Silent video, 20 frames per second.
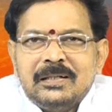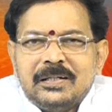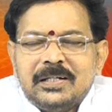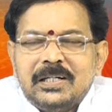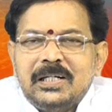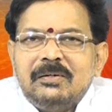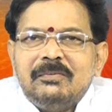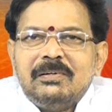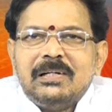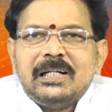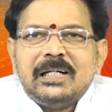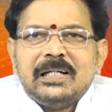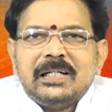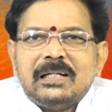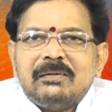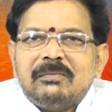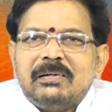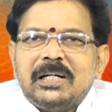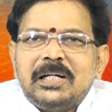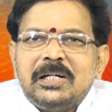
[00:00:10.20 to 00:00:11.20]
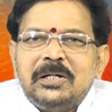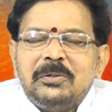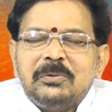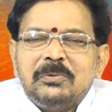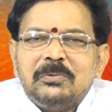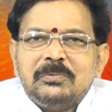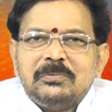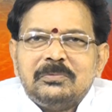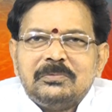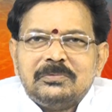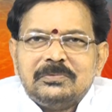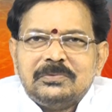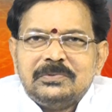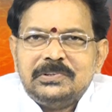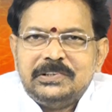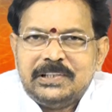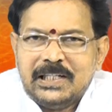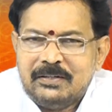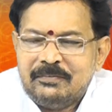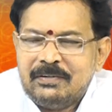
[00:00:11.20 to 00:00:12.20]
రెండు వేల ఇరవై రెండు
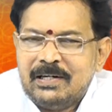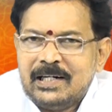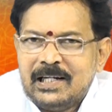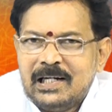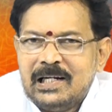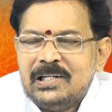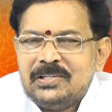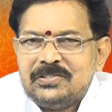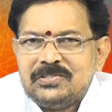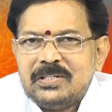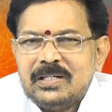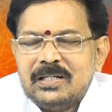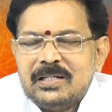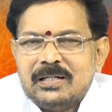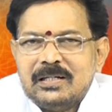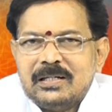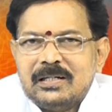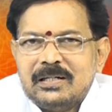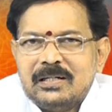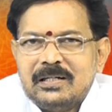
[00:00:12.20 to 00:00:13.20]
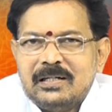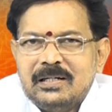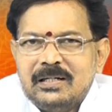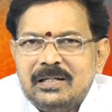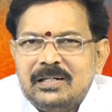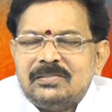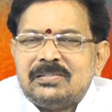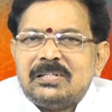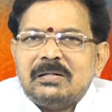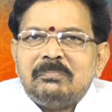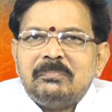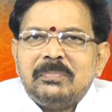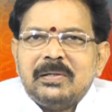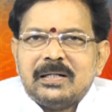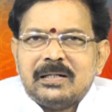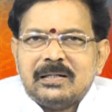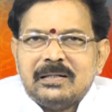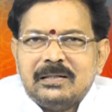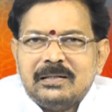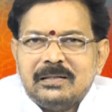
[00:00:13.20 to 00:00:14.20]
జనవరి నెల నుంచి
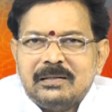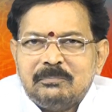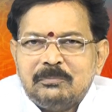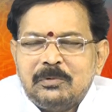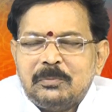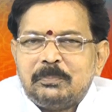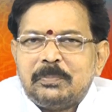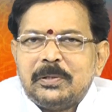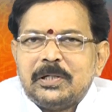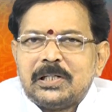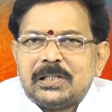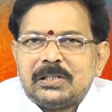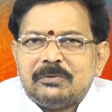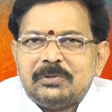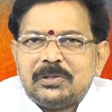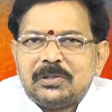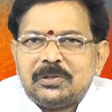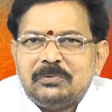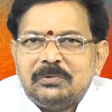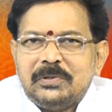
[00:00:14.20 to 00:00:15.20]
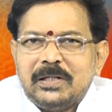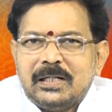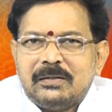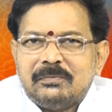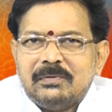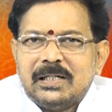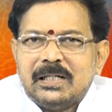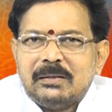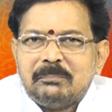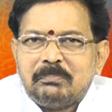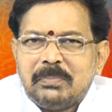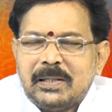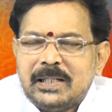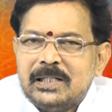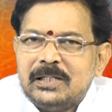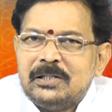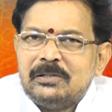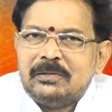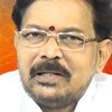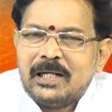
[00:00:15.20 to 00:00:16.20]
డిసెంబర్ ముప్పై ఒకటి వరకు ఉండేటువంటి
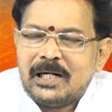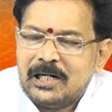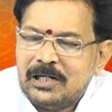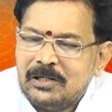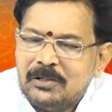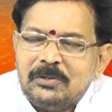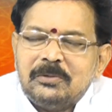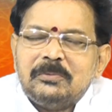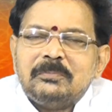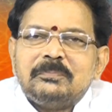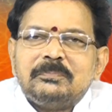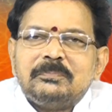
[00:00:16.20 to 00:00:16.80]
పన్నెండు నెలల్లో